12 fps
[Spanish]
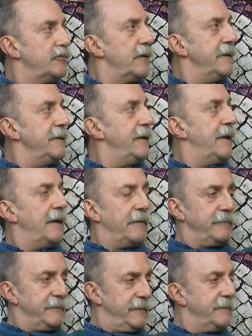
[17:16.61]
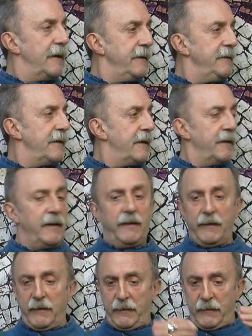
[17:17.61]
eso genera la visita a
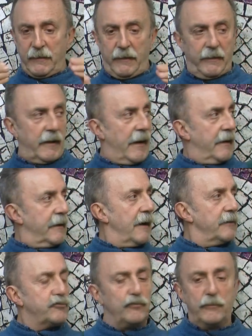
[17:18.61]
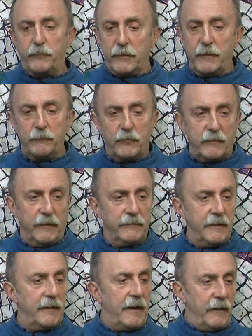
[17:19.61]
Linares, eh, al Cástulo, por ejemplo,
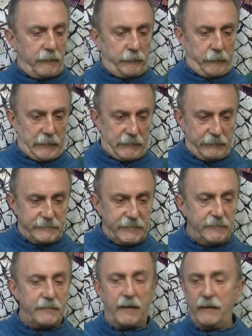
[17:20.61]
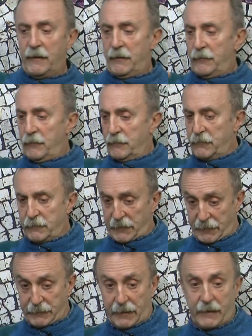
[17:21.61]
genera la visita,
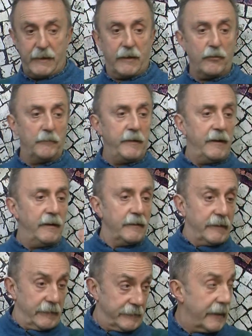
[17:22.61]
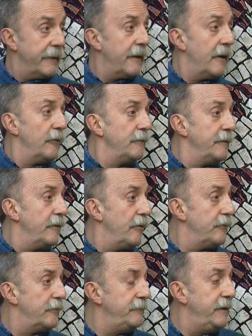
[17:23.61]
que te queda a comer, que te queda a lo
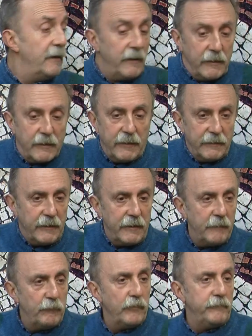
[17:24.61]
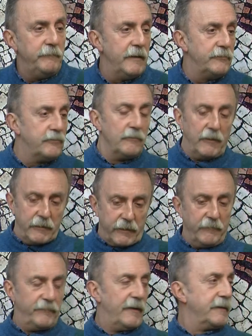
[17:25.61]
mejor a dormir, genera movimiento,
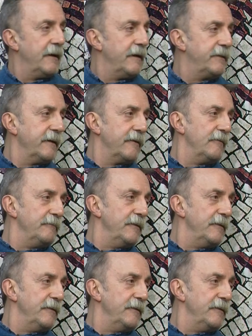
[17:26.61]
que falta hace.